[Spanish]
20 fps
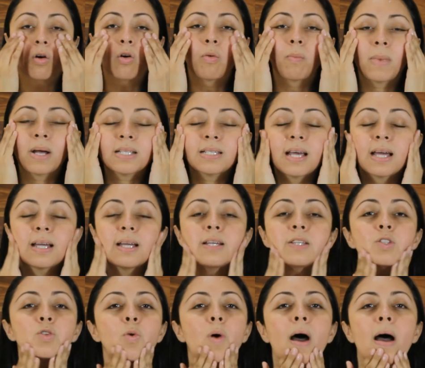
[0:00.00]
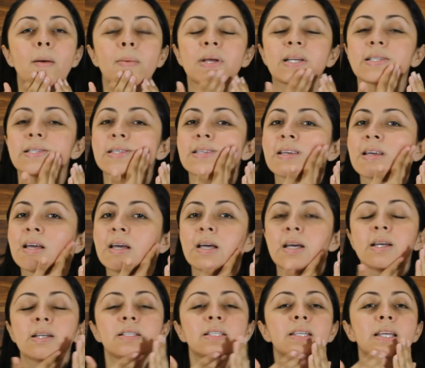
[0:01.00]
con masajes suaves.
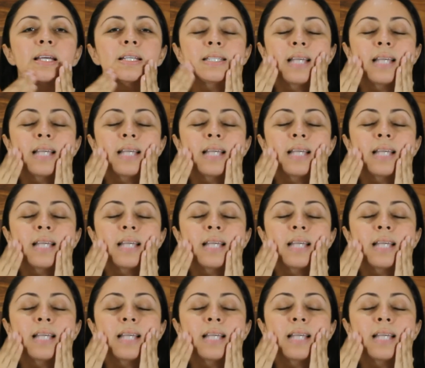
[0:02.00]
Si